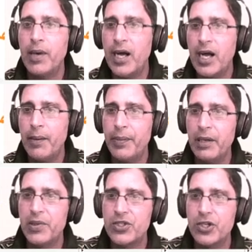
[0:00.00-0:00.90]
जब आपने
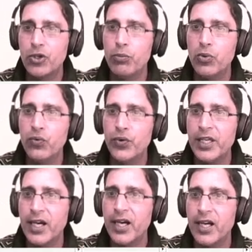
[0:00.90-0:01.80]
पिस्टन को मूव
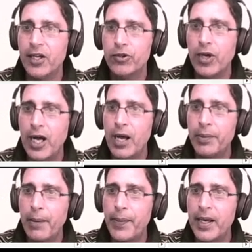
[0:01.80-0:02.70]
किया तो
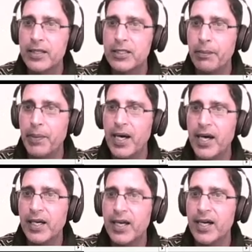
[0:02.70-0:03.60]
आपके पास ये
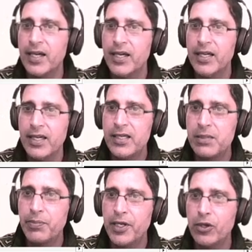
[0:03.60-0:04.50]
बाहर का इस
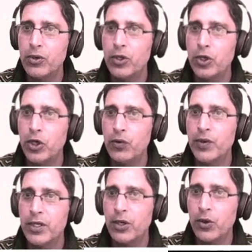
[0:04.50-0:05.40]
पर्टिकुलर
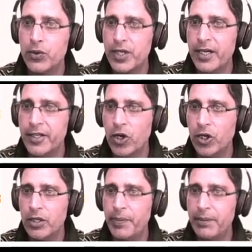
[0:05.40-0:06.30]
लोअर क्लोज एंडेड
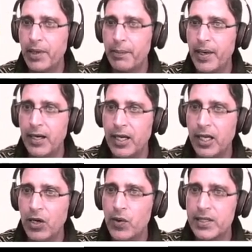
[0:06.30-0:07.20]
ऑर्गन पाइप के बाहर
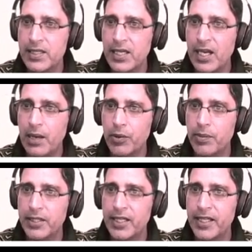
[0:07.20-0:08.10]
लगा हुआ स्केल आपको
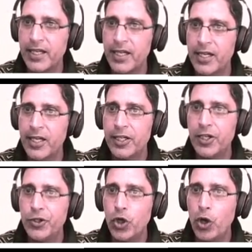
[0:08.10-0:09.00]
बता देगा
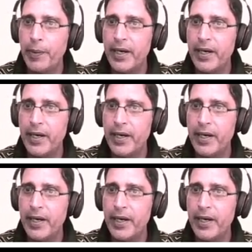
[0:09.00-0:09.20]
कि टॉप